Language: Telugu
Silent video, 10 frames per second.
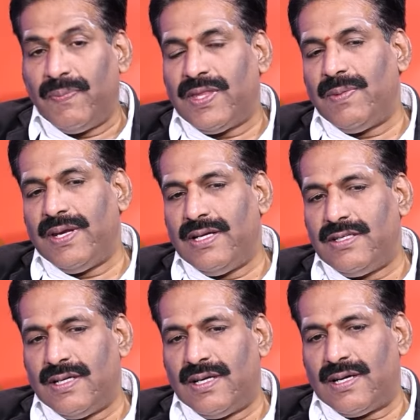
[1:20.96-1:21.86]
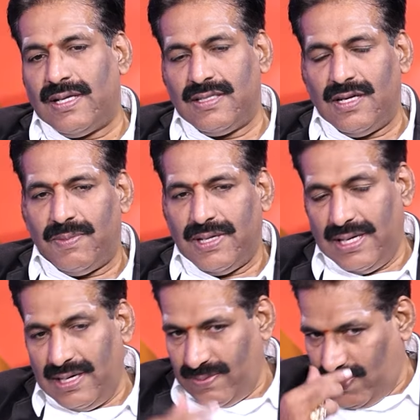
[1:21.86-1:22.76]
మమతా బెనర్జీ గారు
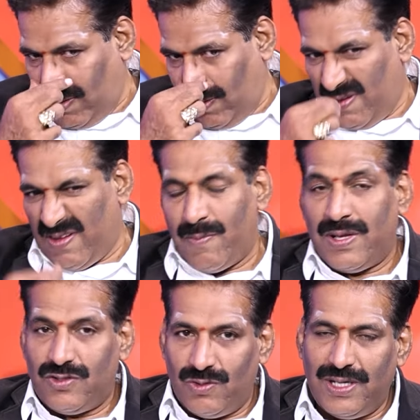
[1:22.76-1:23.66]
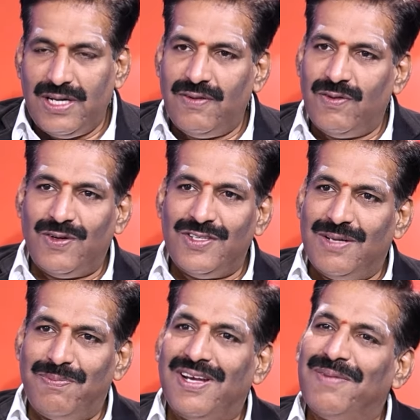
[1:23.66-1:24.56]
రాజీనామాకి వెళ్లే ముందు మన సుమన్ టీవీ గురించి
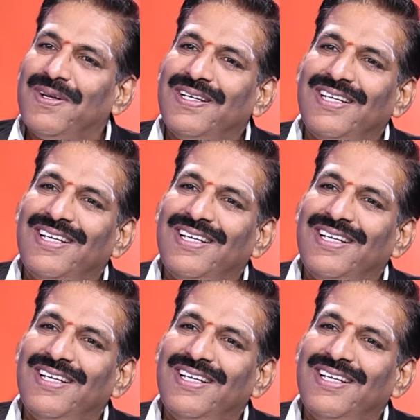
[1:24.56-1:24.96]
చెప్పాలమ్మా